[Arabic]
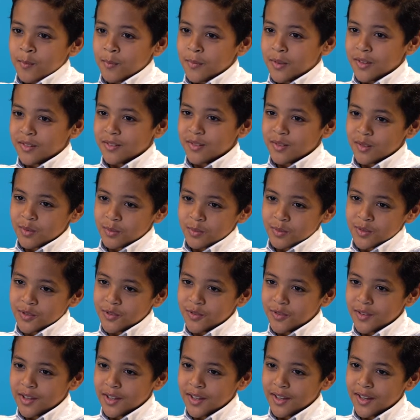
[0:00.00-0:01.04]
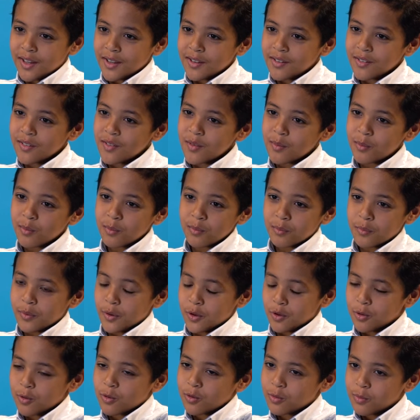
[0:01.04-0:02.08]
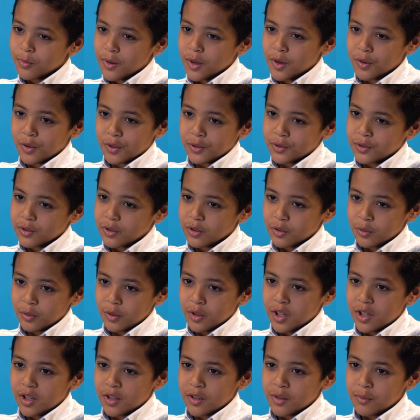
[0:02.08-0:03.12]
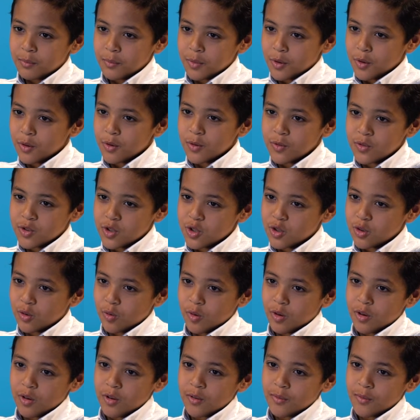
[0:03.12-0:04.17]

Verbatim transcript: بس مش في الاجازه مبيقعدوش معايا وقت طويل كانوا في الشغل